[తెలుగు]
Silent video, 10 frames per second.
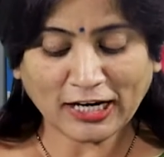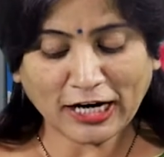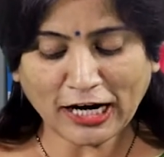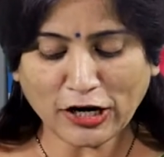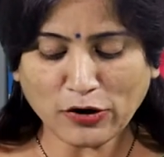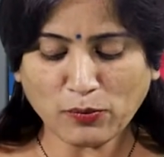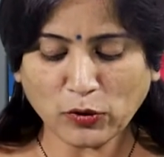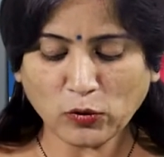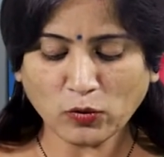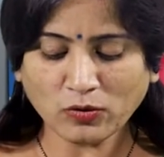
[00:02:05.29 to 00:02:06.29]
కీళ్ళ
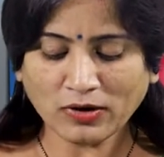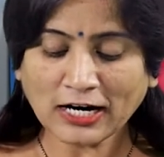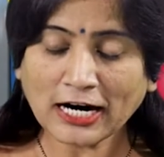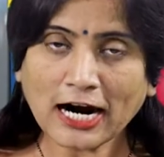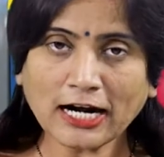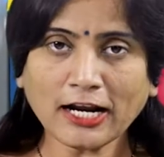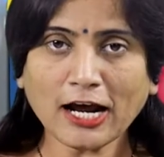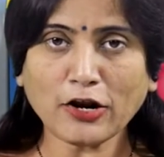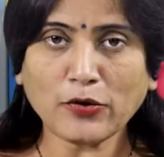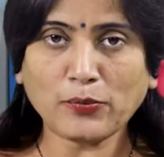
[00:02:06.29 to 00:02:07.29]
నొప్పులు
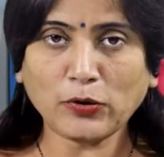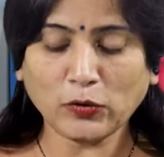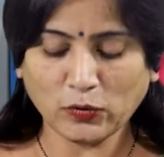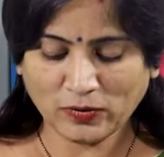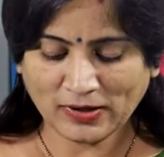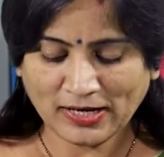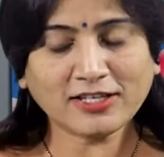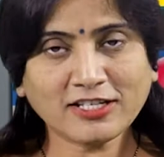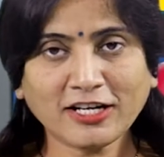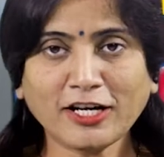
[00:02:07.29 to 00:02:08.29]
కండరాల నొప్పులు
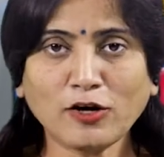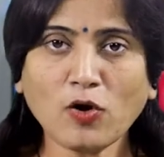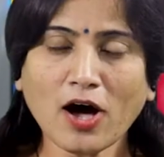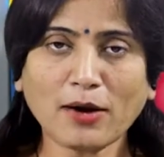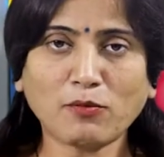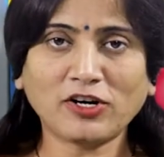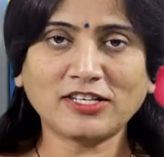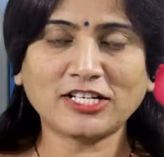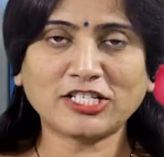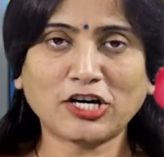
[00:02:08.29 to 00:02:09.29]
చీడలు హార్మోన్
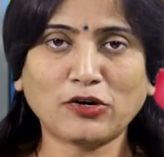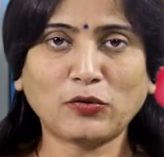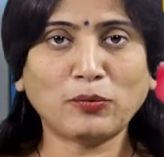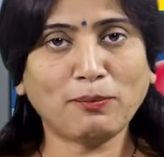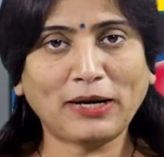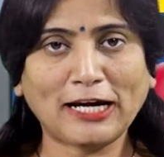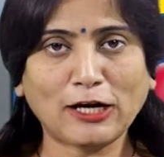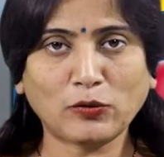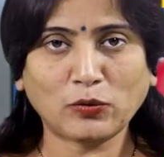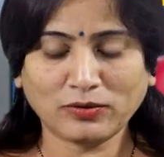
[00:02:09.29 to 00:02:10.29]
ఇంజెక్షన్లు
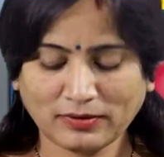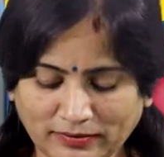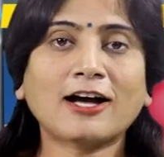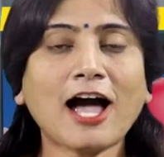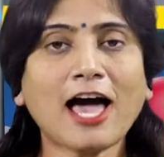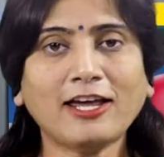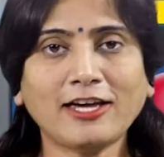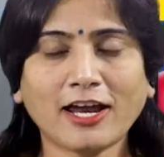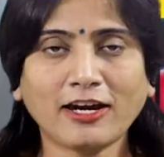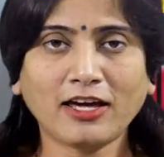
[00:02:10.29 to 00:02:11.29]
బిళ్ళలు
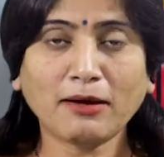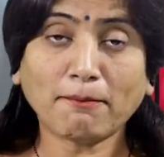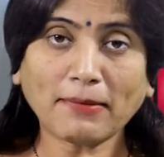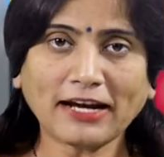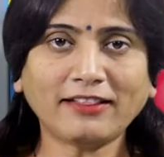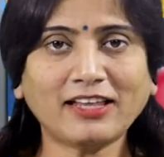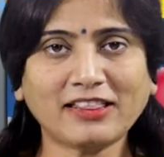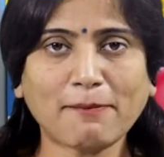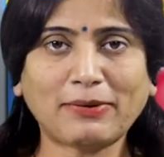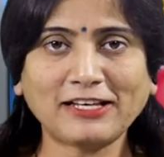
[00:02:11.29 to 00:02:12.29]
కాలేయాన్ని మరింత
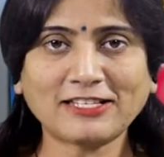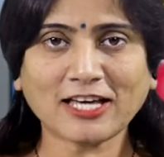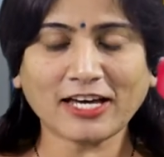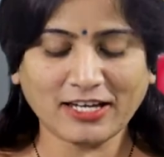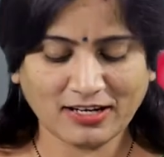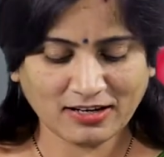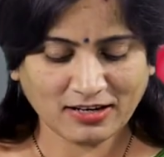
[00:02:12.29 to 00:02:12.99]
దెబ్బతీస్తాయి